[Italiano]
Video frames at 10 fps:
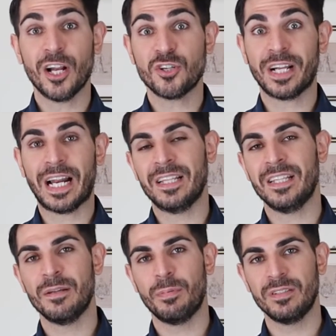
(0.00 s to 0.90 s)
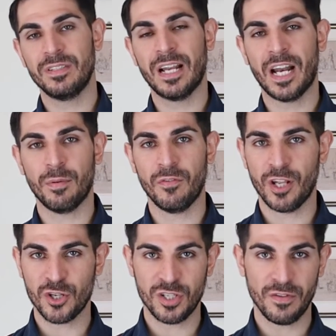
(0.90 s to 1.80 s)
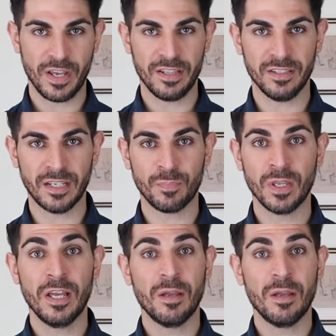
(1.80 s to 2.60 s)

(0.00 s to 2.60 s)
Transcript: e cercare di ripristinare i privilegi di vendita.